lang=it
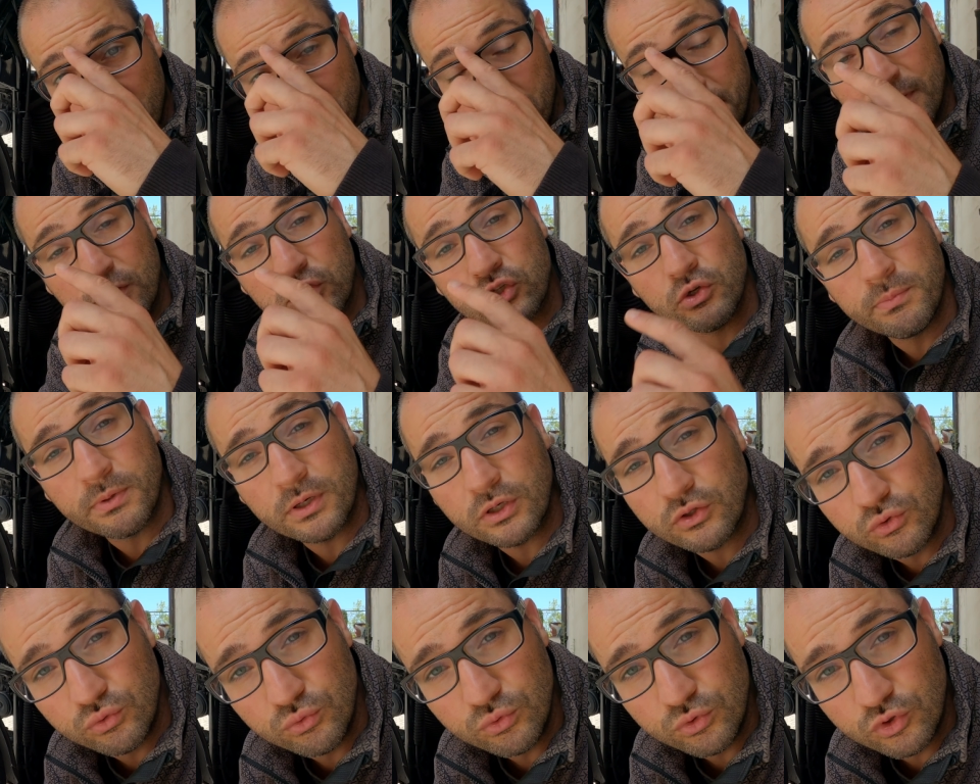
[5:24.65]
ma
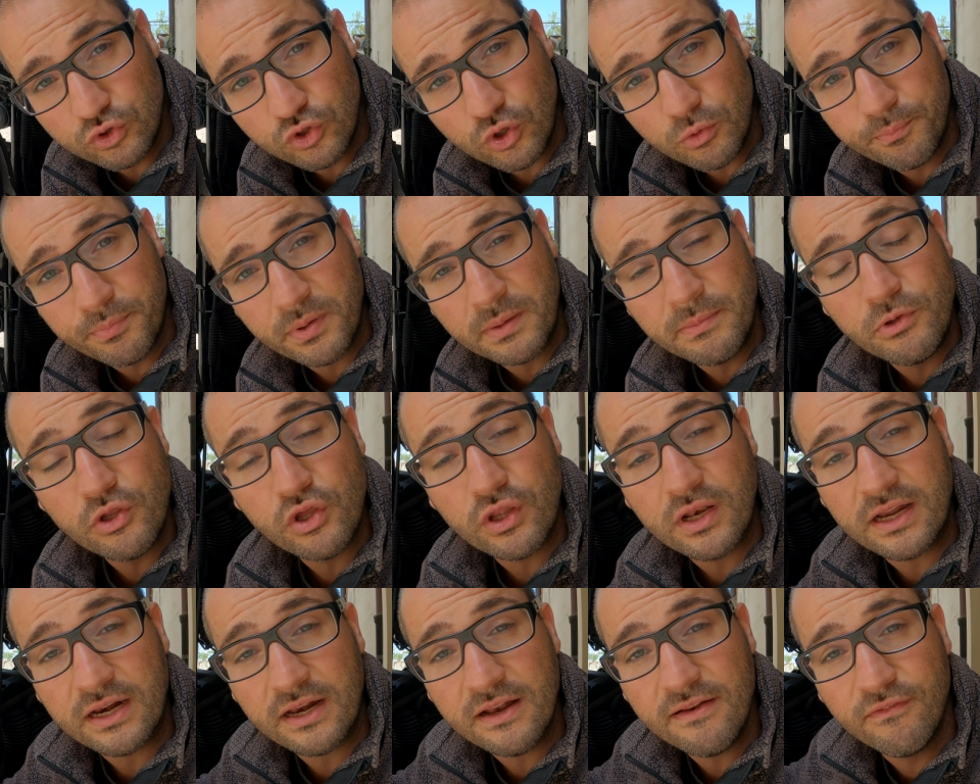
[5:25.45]
soprattutto per
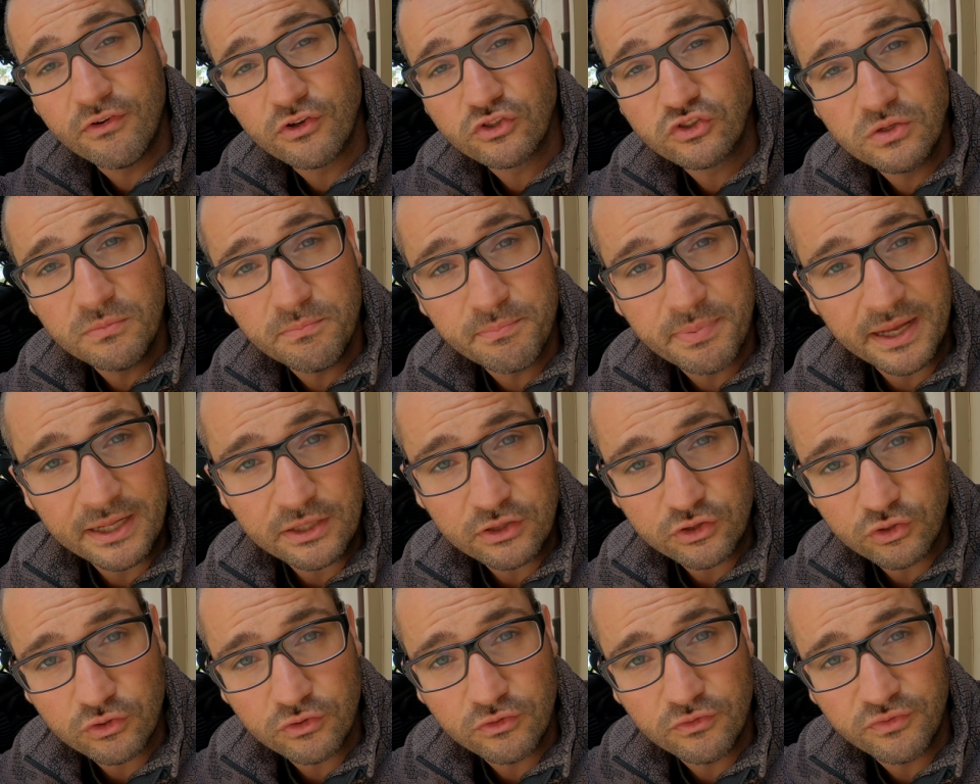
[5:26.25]
migliorare il vostro
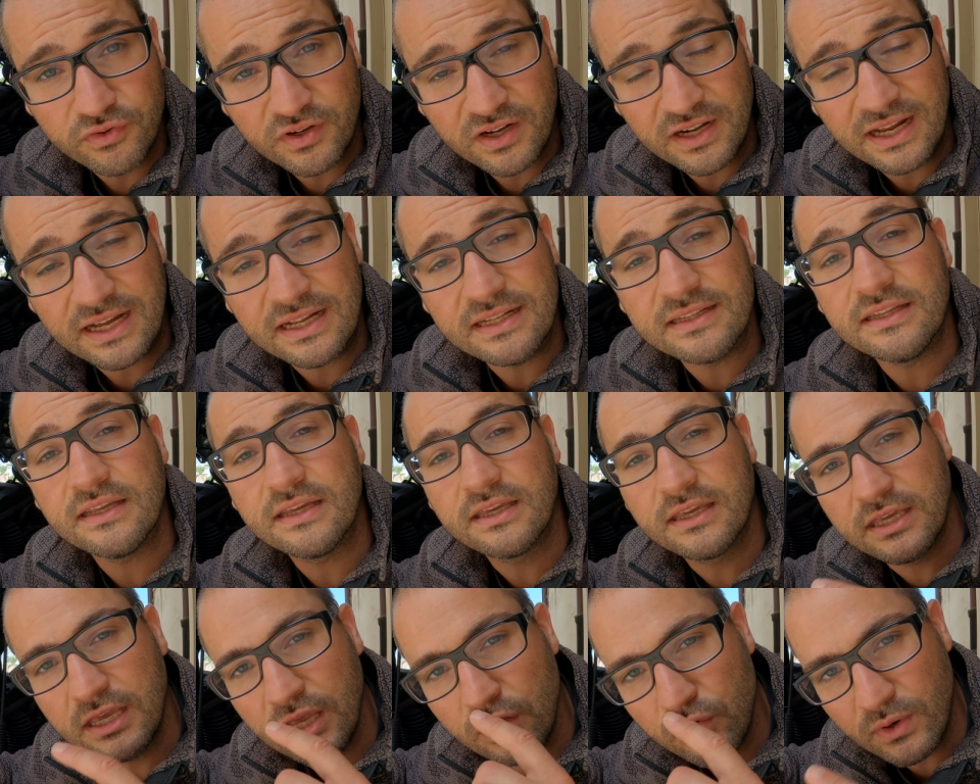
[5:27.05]
impianto frenante,
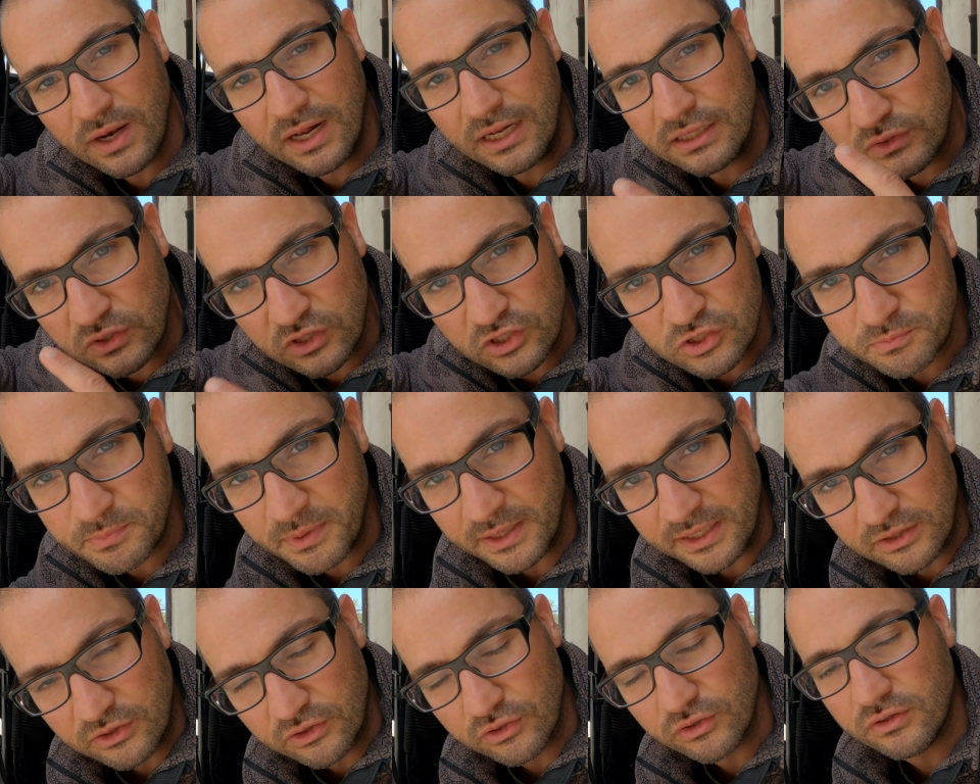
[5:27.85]
che è un altro
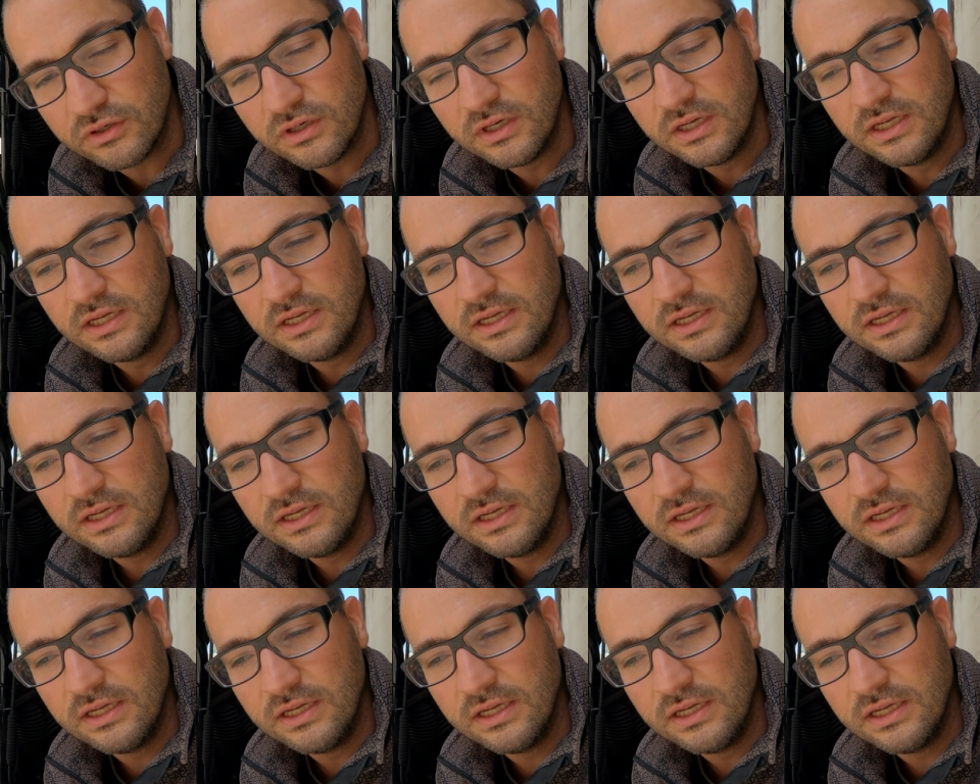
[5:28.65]
aspetto,